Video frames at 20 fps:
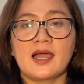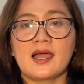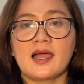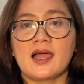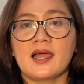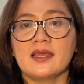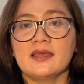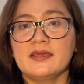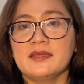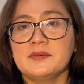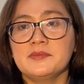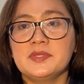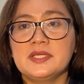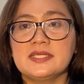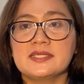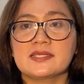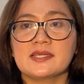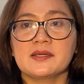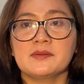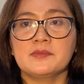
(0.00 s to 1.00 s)
Anda
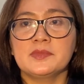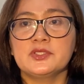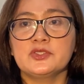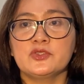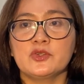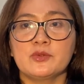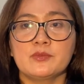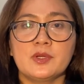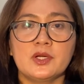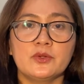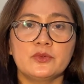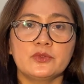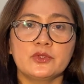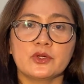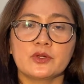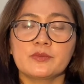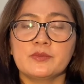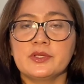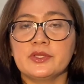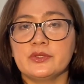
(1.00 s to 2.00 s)
bisa mencoba untuk
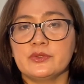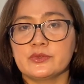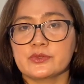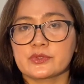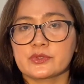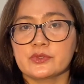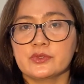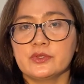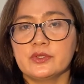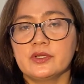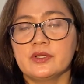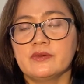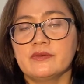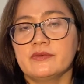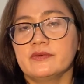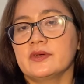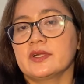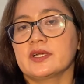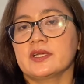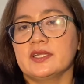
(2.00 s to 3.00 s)
menyusun
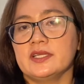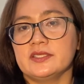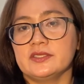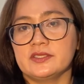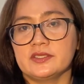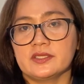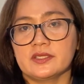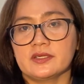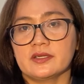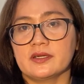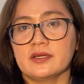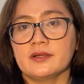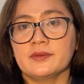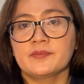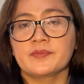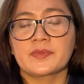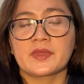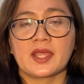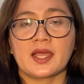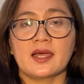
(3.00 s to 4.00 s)
furniture
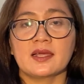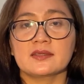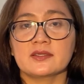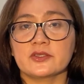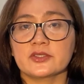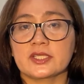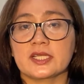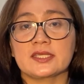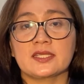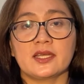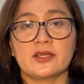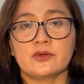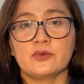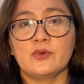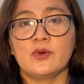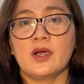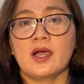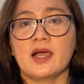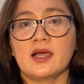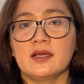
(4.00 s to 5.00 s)
atau tata
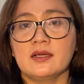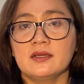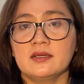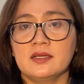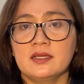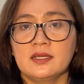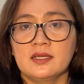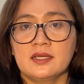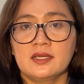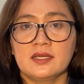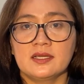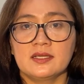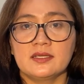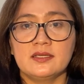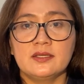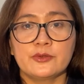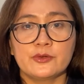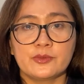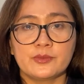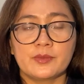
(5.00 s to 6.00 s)
ruang di
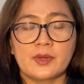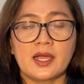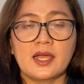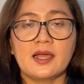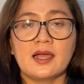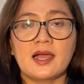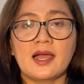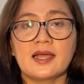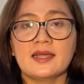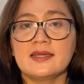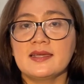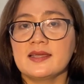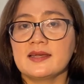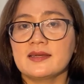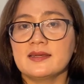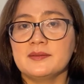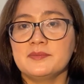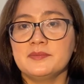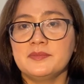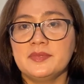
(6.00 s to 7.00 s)
rumah agar
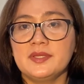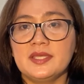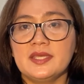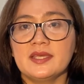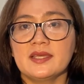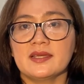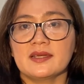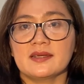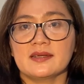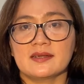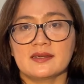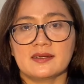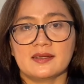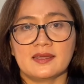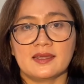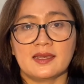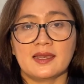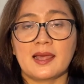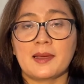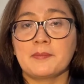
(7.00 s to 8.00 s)
lebih uh,
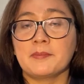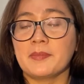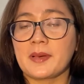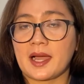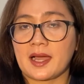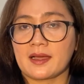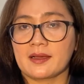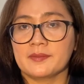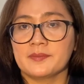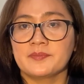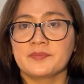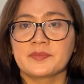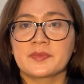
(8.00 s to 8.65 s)
lapang